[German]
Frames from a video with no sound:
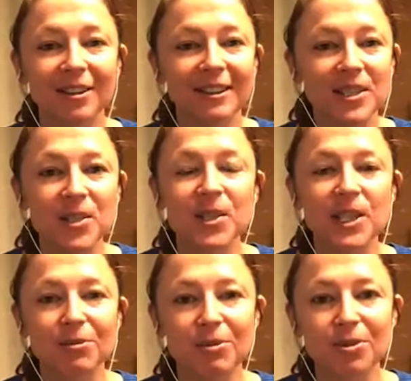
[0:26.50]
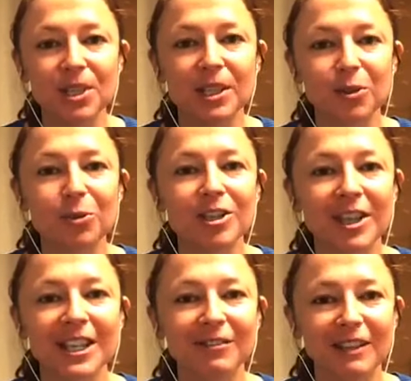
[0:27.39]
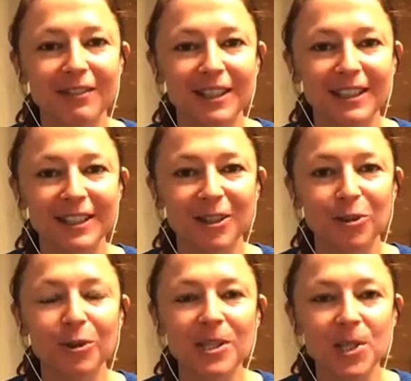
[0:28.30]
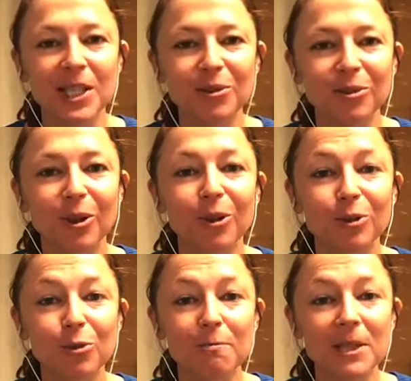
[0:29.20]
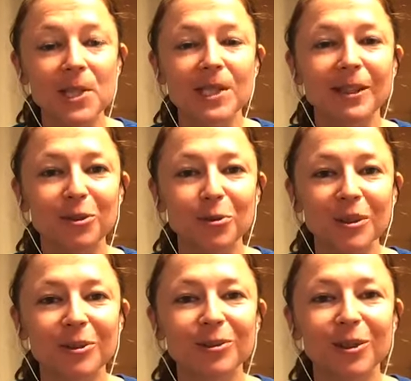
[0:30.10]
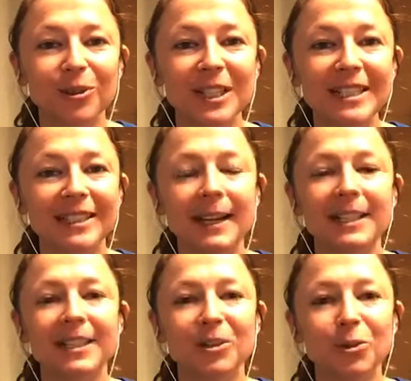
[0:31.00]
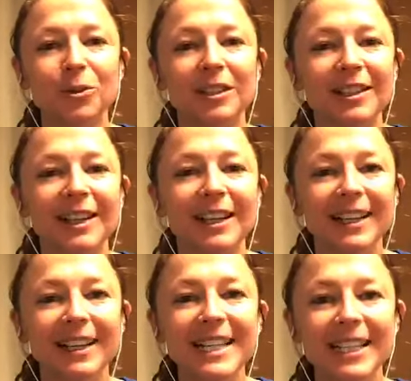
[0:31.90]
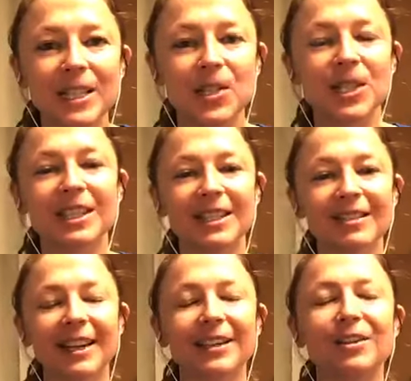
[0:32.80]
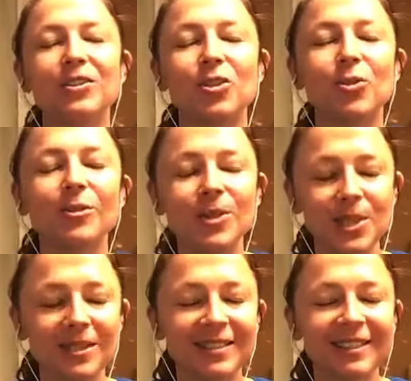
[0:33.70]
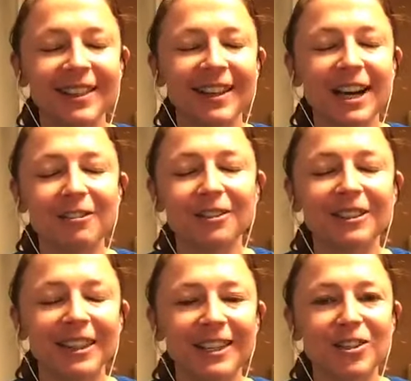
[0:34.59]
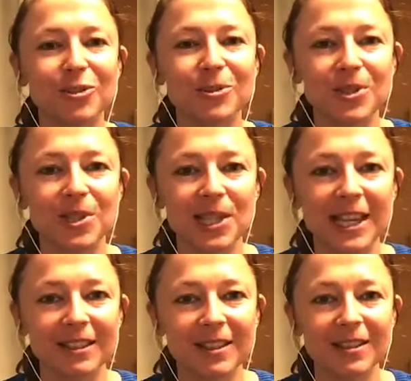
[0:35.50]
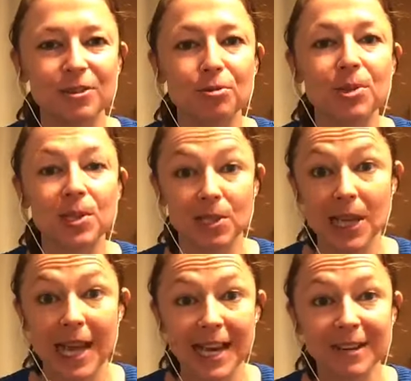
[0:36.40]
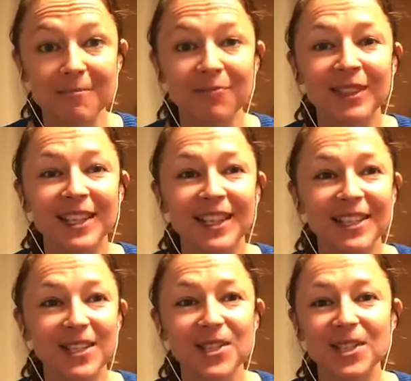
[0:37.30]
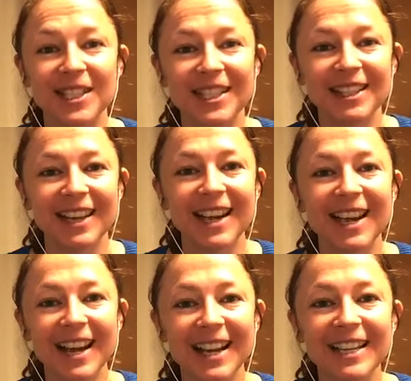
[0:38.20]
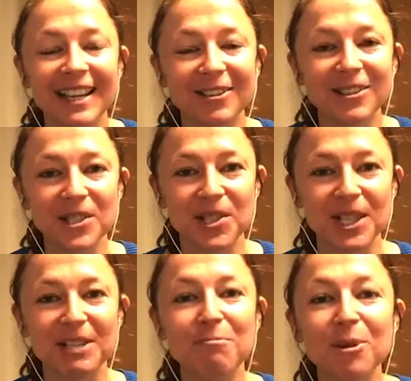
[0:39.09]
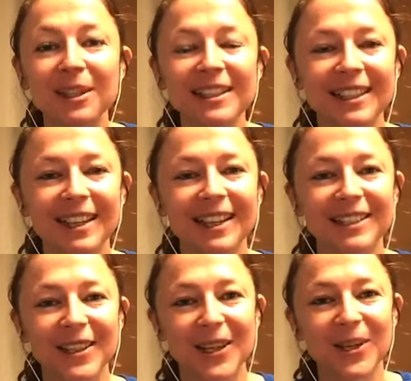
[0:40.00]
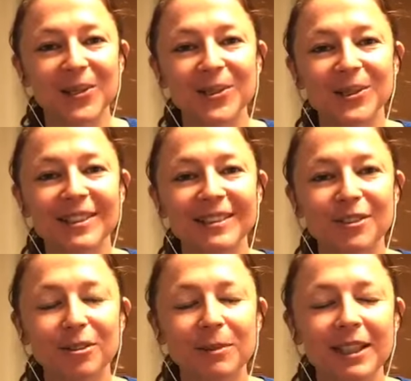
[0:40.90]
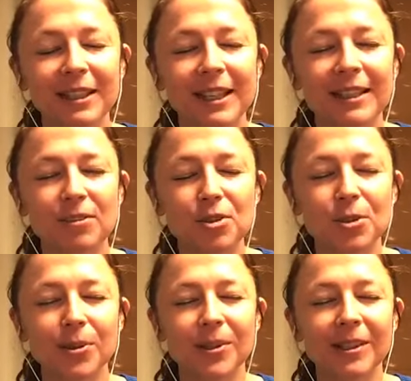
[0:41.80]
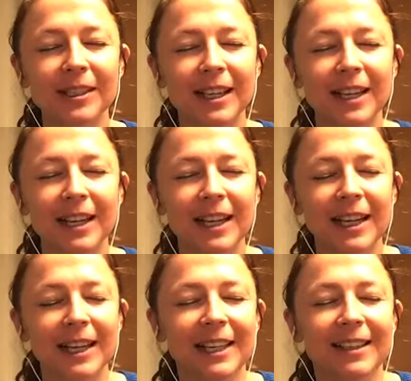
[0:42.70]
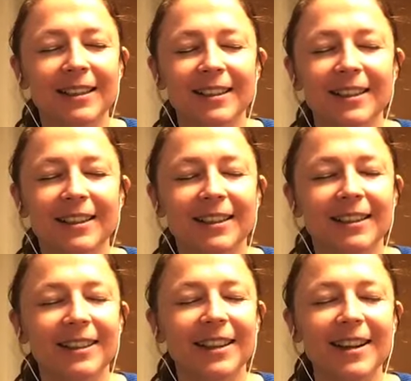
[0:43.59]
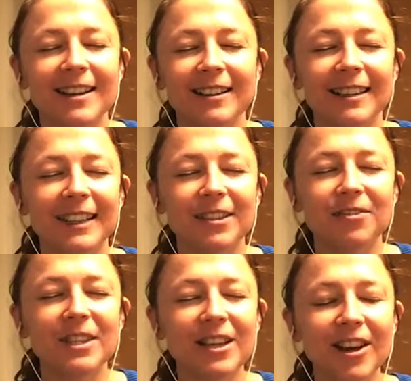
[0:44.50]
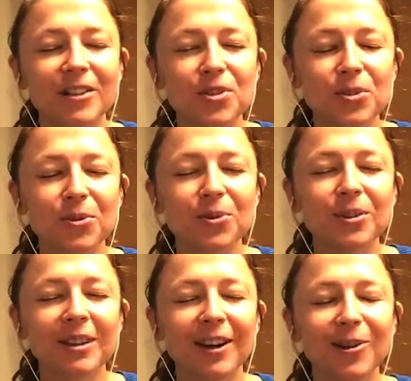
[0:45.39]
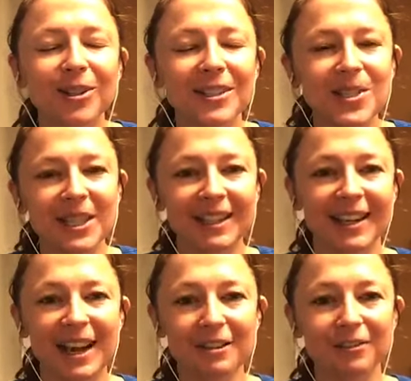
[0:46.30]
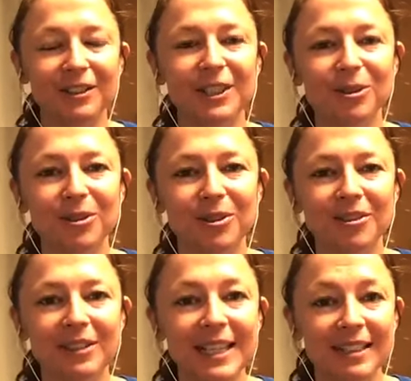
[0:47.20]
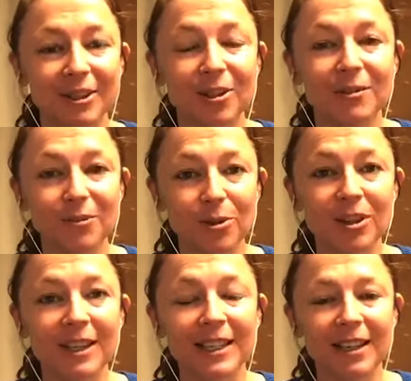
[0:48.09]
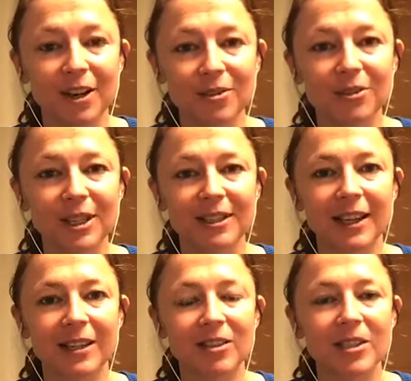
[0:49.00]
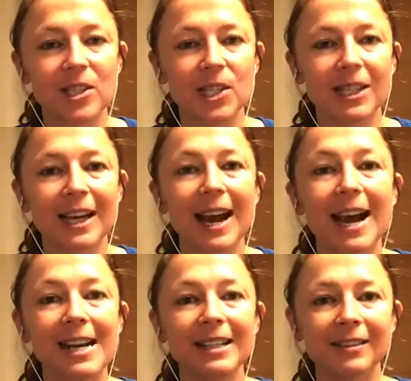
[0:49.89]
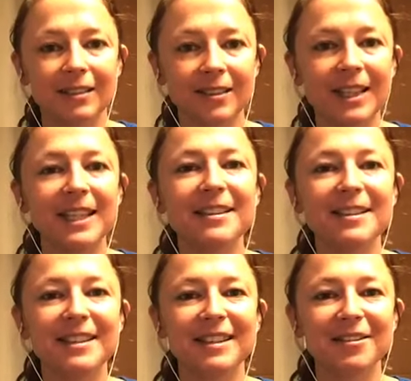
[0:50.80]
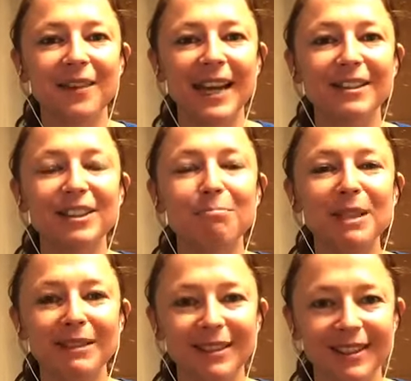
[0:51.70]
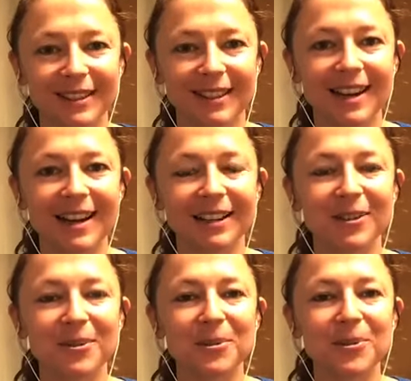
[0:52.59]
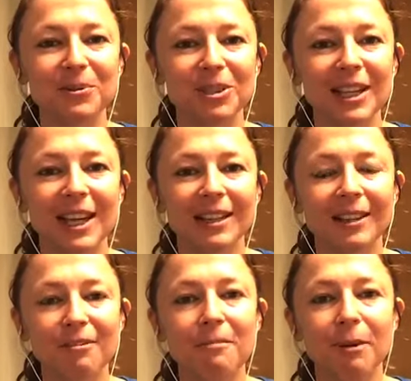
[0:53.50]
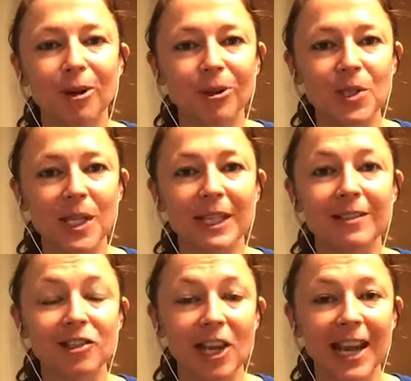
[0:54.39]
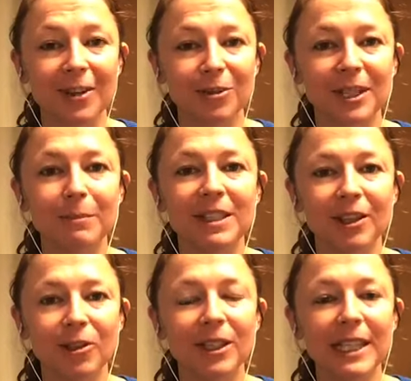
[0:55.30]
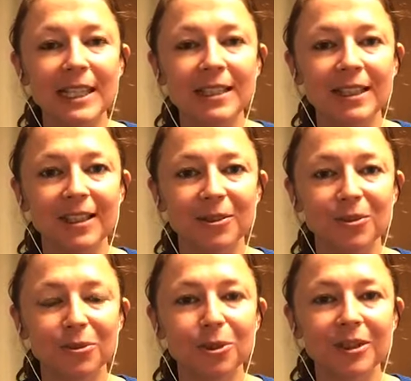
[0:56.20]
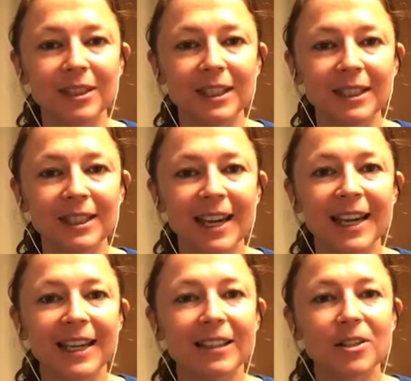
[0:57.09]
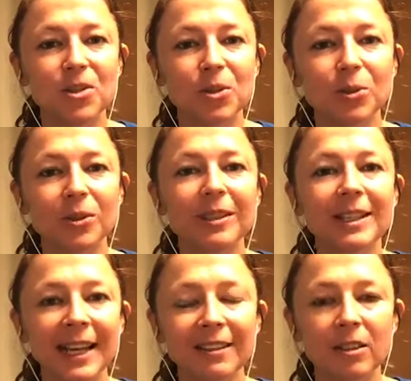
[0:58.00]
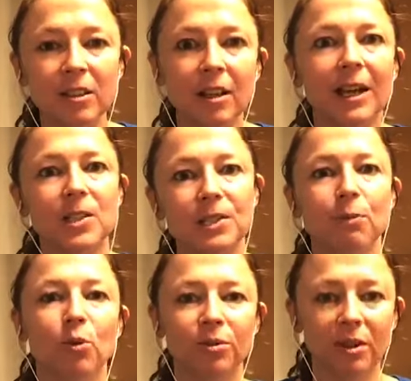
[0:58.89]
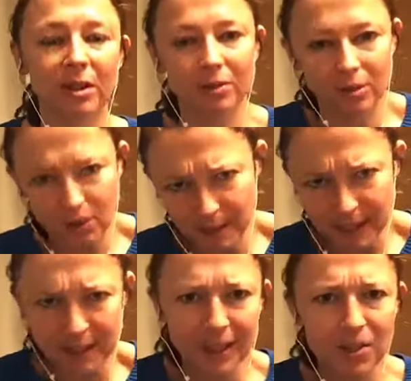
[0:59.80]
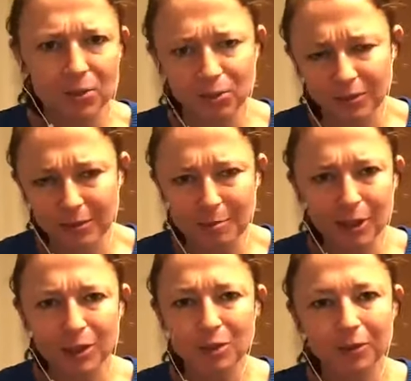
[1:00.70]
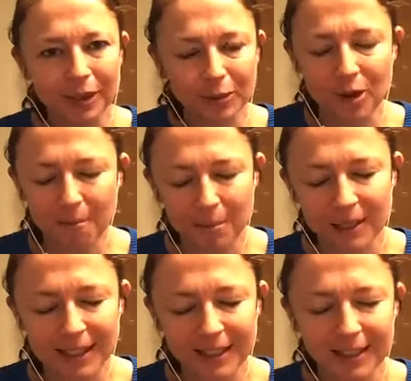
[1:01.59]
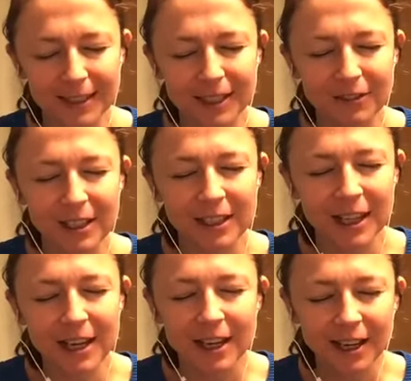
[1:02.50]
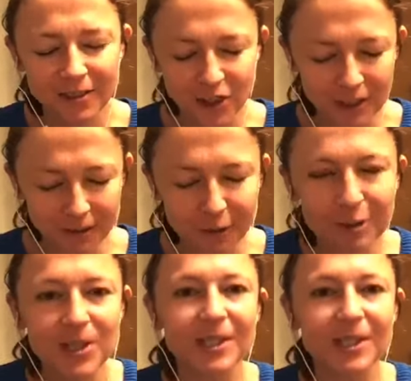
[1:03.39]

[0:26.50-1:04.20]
das ist das, was uns die Natur schenkt, wenn wir in der Natur sind. Und auch du bist Natur und auch in deiner Natur liegt es, dich in deiner schönsten Kraft, in deiner schönsten Seite zu zeigen. Das ist die Einladung, das ist deine Möglichkeit. Und für mich gilt so, ja, wie kannst du auch diese Kraft, die du vielleicht auch am Wochenende aufgetankt hast, erhalten, in dir weiter mit dir tragen? Und dafür braucht es eine Entscheidung, nämlich auch in dir und für dich, dass du nicht, ja, jetzt ist Montag und jetzt mache ich das und man macht sofort körperlich irgendwie einen Shift und ist